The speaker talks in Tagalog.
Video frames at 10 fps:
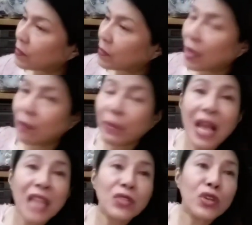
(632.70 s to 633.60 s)

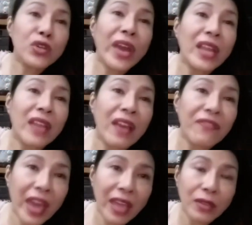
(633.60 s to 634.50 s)
pinasok yung
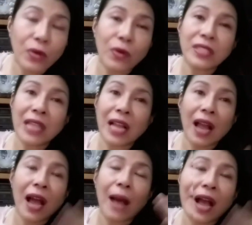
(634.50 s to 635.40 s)
NFA doon sa
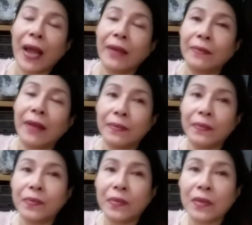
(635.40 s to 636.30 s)
lakapan,
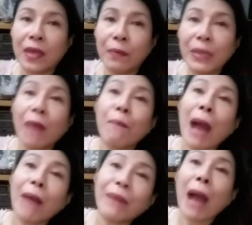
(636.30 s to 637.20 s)

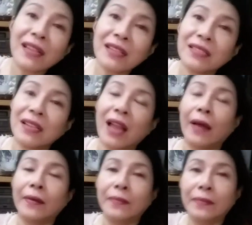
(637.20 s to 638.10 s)
pinagbabaril sila,
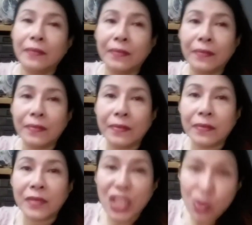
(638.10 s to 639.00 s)

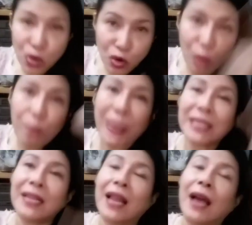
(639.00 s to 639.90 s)
sinunog pa sila.